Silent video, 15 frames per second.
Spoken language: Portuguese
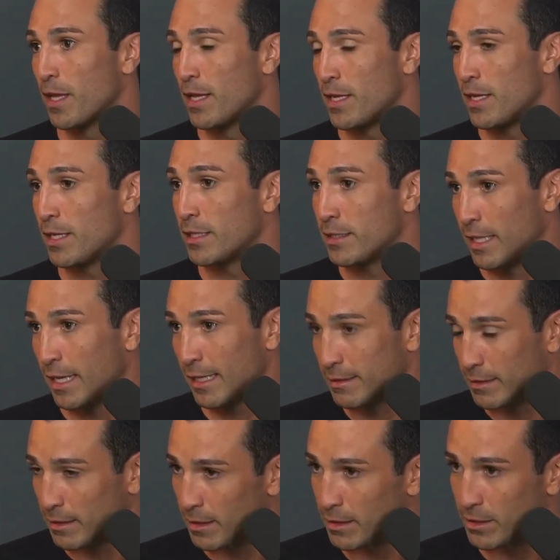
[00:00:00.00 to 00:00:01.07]

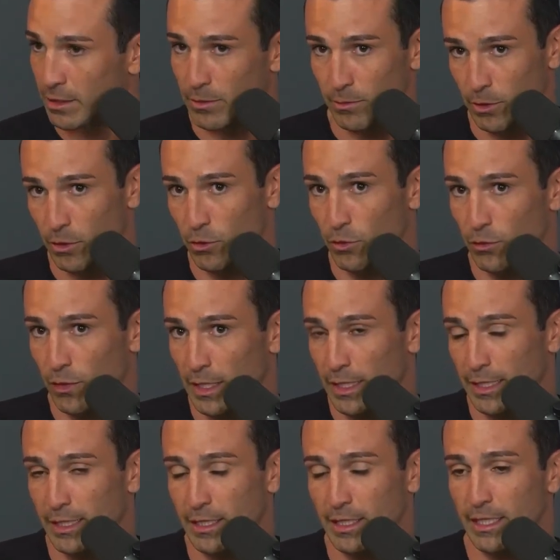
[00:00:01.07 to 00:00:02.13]
Interessante, que eu não falei
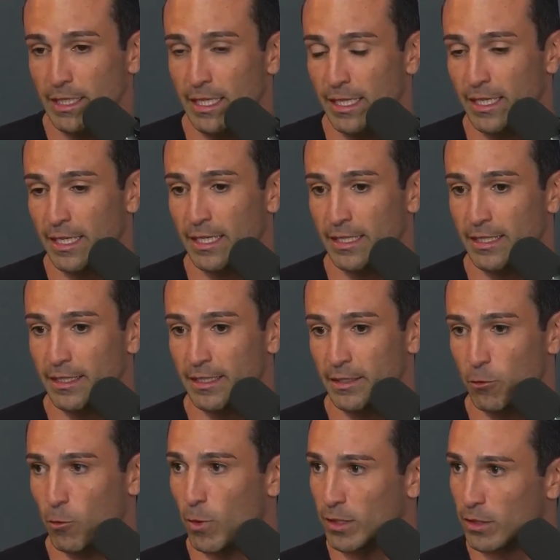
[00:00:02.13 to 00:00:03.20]
aqui, é que
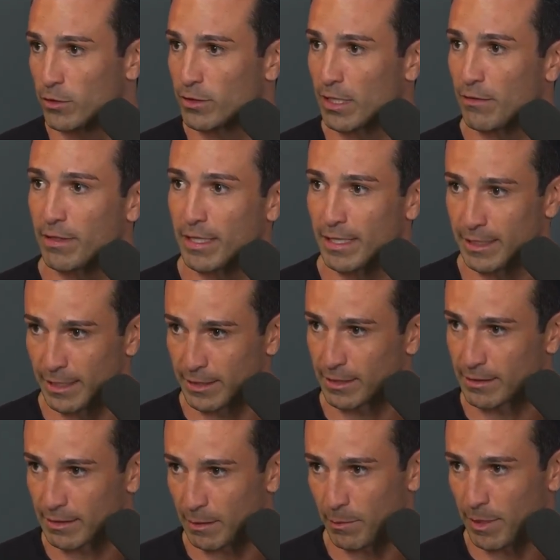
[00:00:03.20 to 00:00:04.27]
quando eu estava na igreja
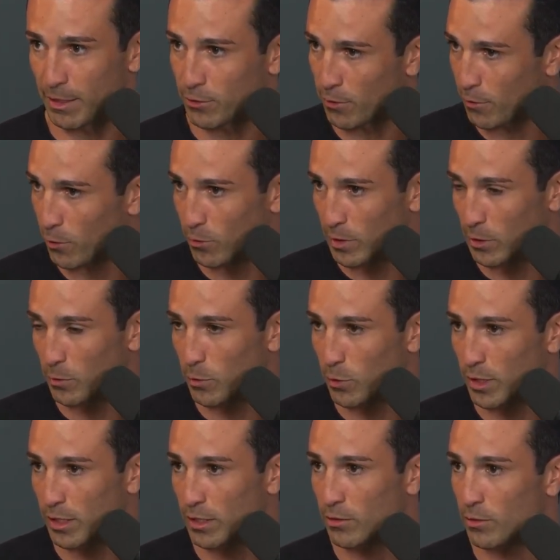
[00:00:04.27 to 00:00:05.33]
Assembleia, só voltando um
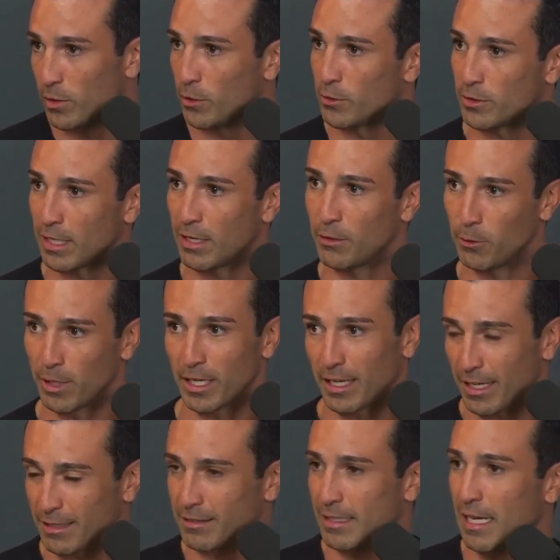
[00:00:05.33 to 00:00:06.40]
pouquinho, eu, estava, eu era
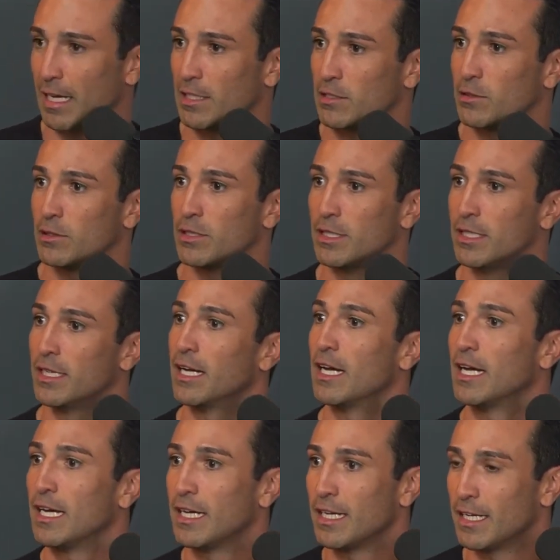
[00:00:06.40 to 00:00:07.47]
casado,
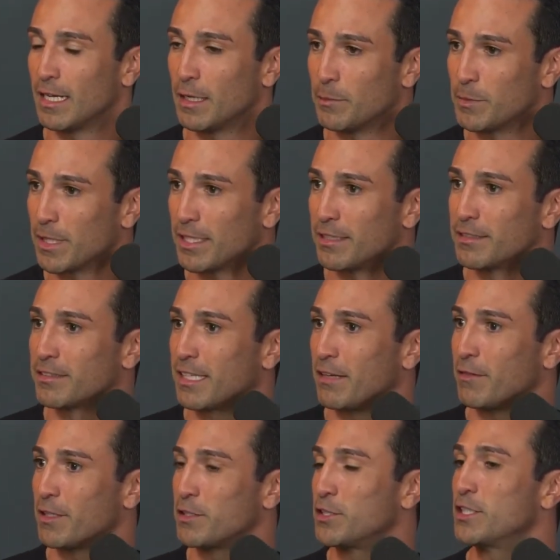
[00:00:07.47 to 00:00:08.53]
a minha ex
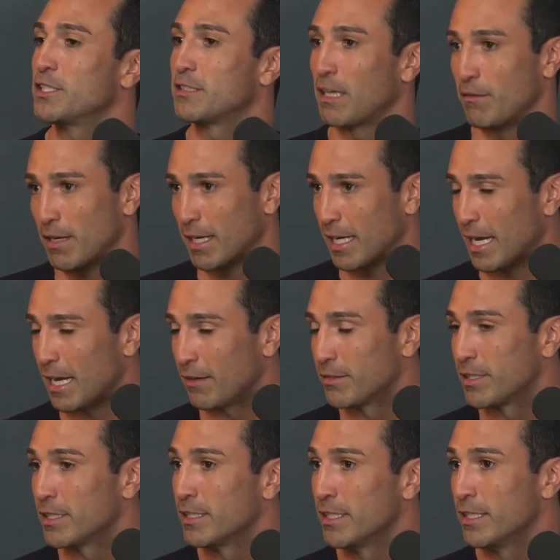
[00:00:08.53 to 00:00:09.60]
estava
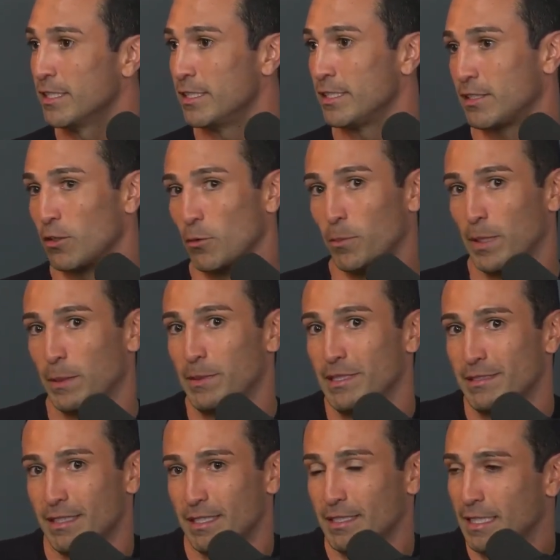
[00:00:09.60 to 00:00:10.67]
grávida. Então, para mim
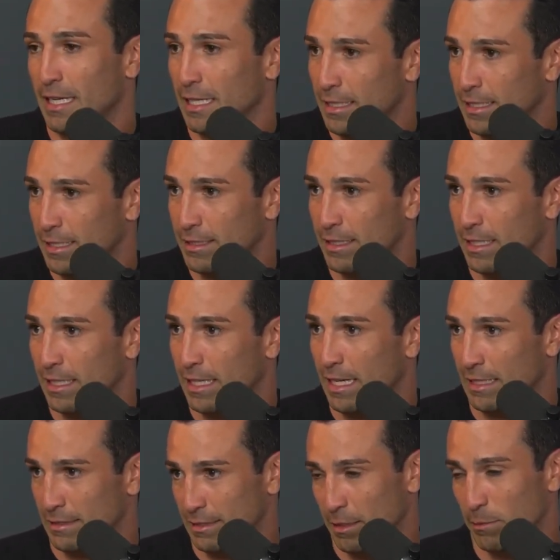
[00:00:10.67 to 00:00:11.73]
sair da igreja
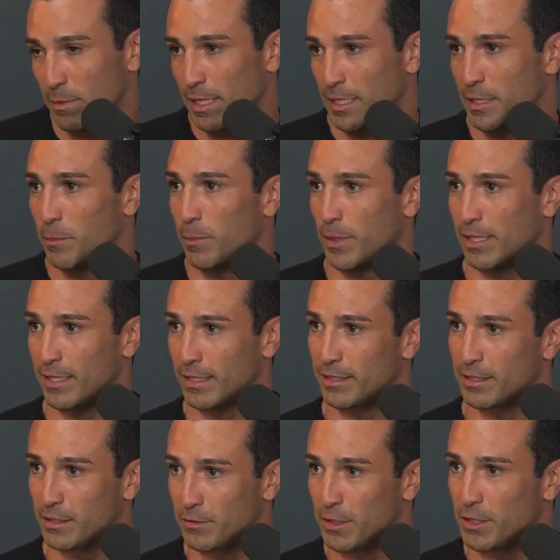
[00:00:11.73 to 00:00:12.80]
Assembleia para a
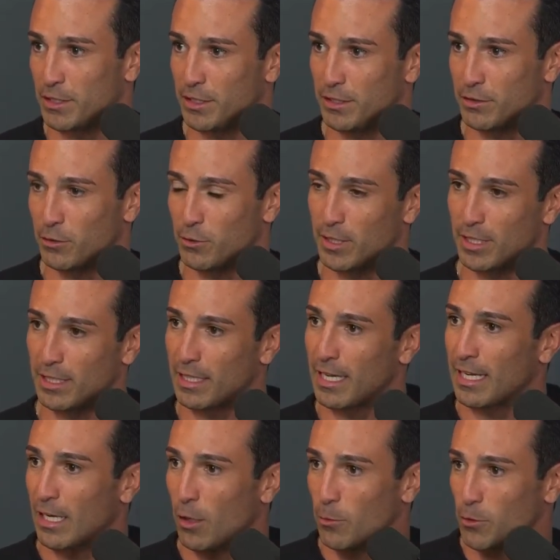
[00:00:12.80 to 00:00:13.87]
igreja Adventista, eu teria que
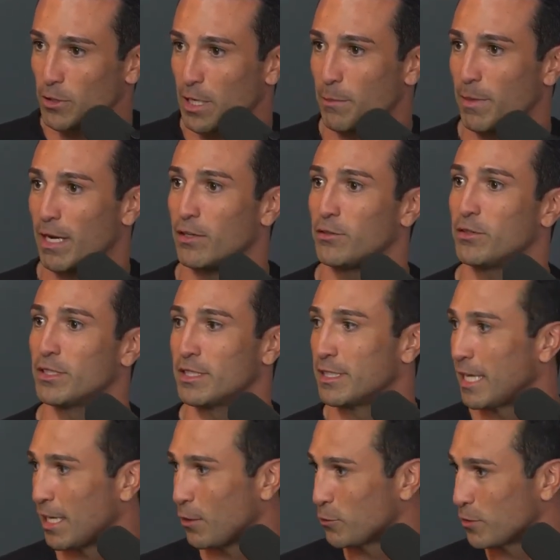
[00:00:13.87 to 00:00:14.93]
largar o meu trabalho,
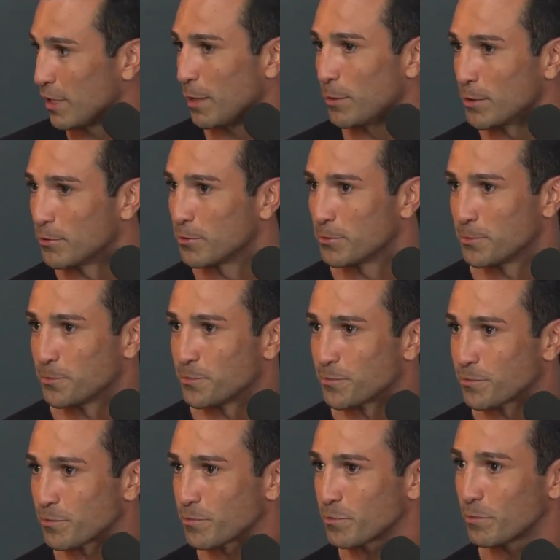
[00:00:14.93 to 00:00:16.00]
que era aos sábados.
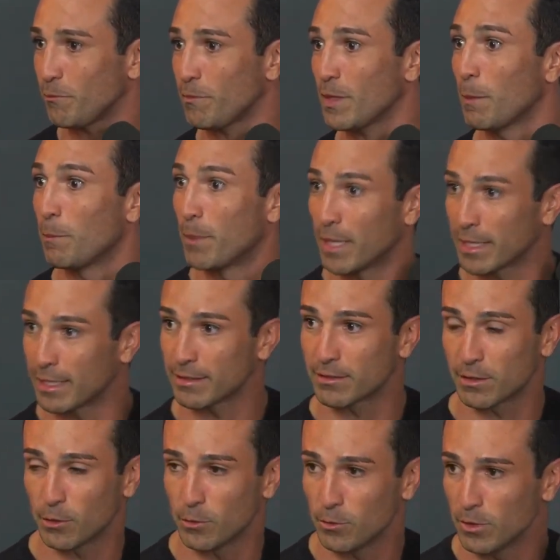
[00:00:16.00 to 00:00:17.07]
Hum, pela
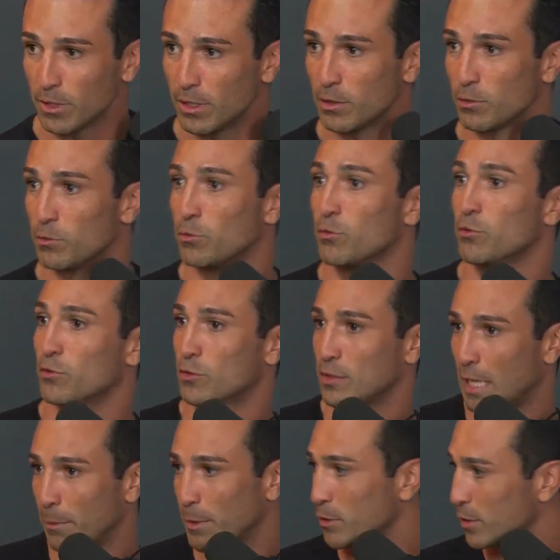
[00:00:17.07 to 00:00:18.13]
questão verdade, do
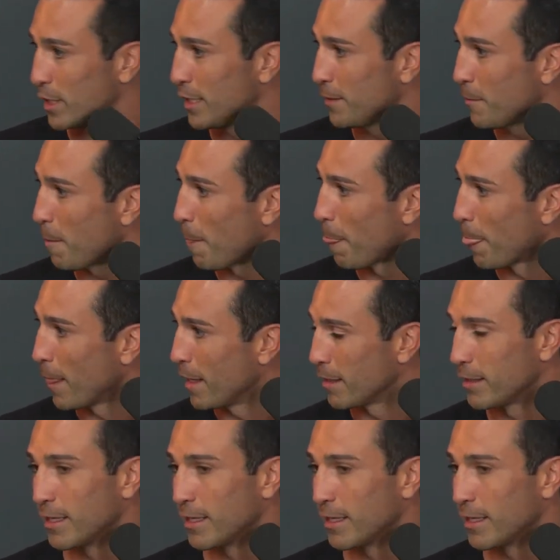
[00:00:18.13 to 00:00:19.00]
sábado, né? Verdade, verdade. Então